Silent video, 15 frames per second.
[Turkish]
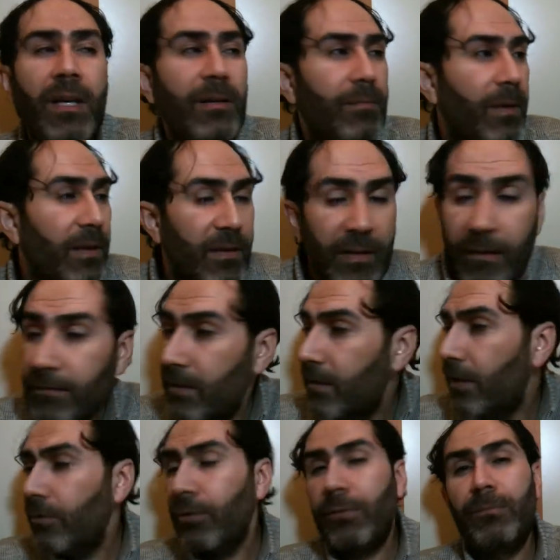Yani
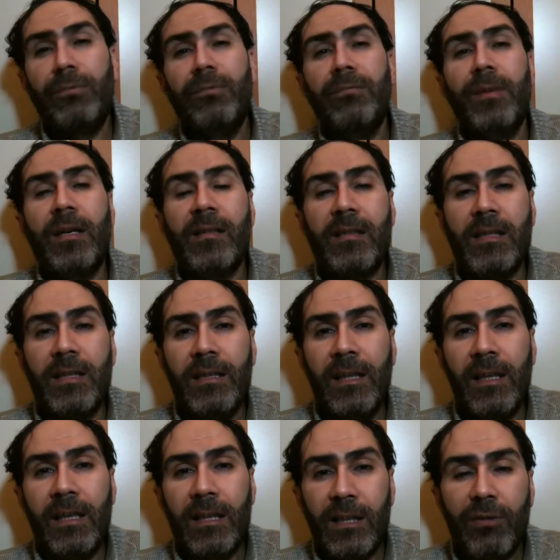etrafta da yok bunun
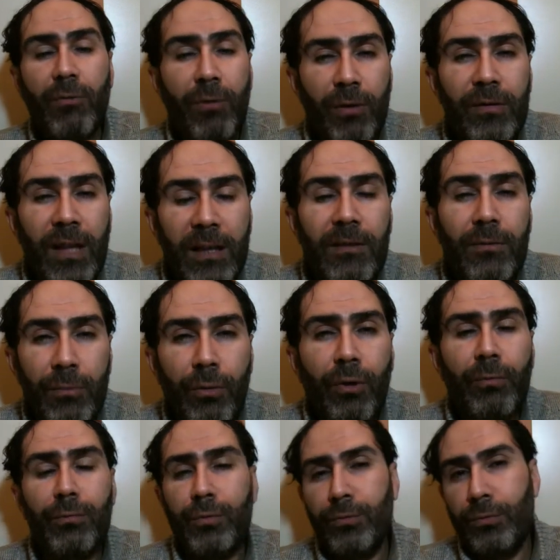benzeri ki oradan
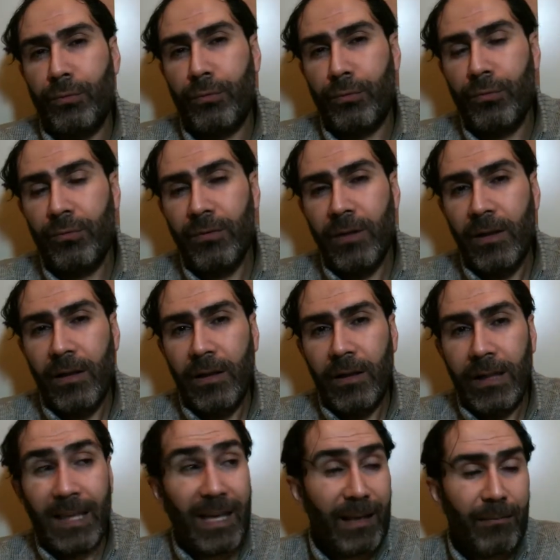doğmuş olsun,
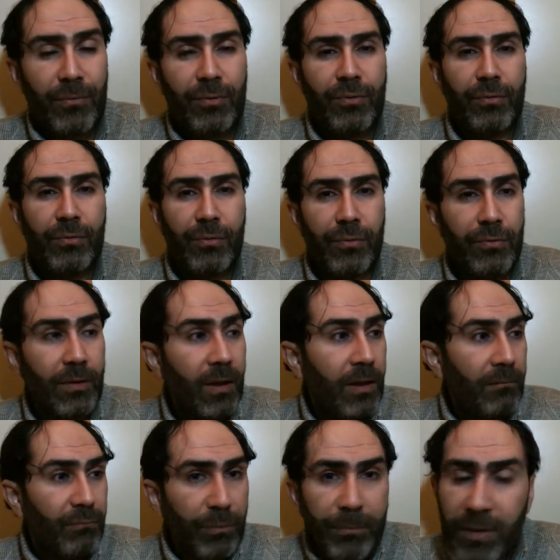gelmiş olsun.
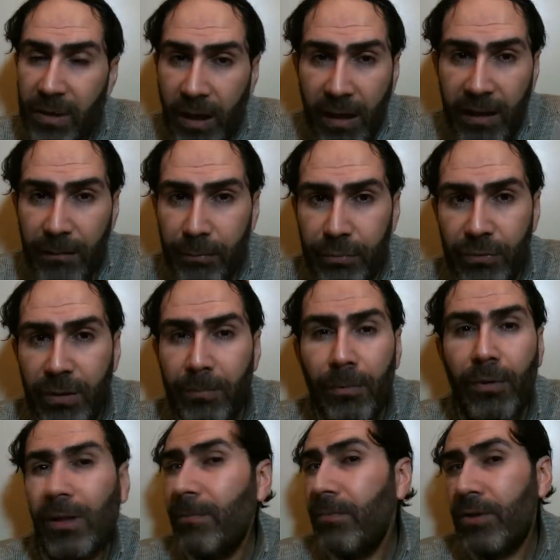Bu bir tane burada
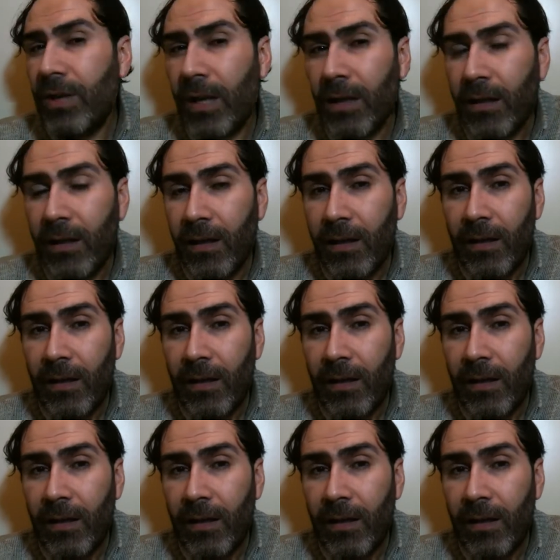böyle bir şey.